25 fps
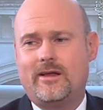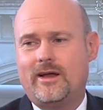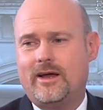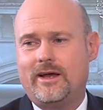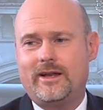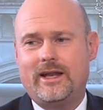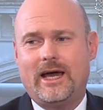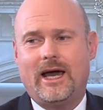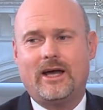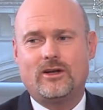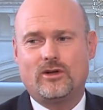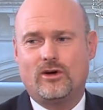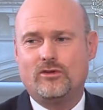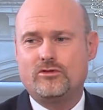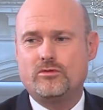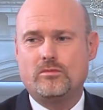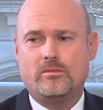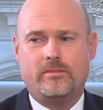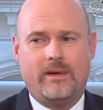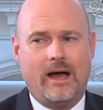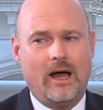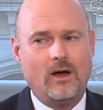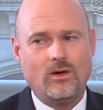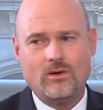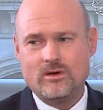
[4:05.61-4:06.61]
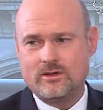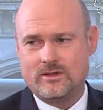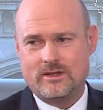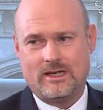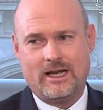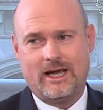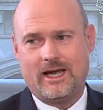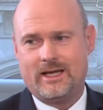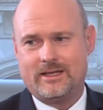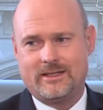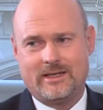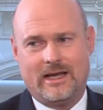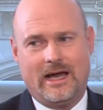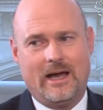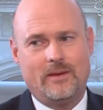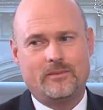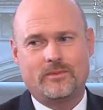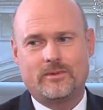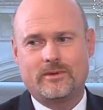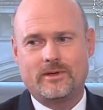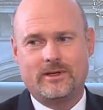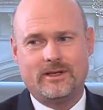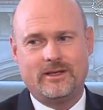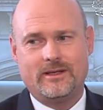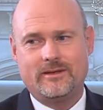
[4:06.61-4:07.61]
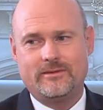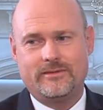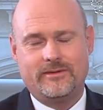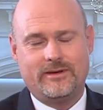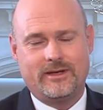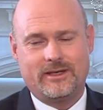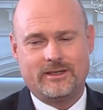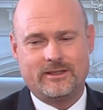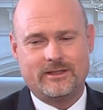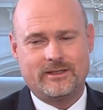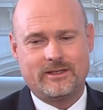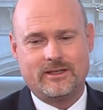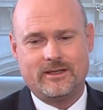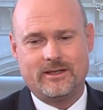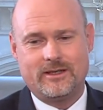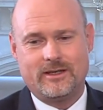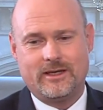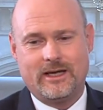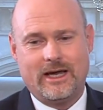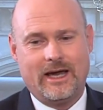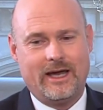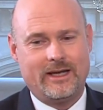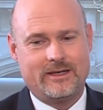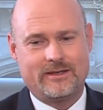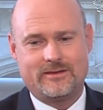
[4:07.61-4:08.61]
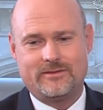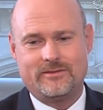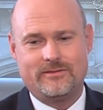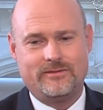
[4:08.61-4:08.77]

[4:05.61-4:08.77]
eine Art Offenbarungsleid abgeliefert hat,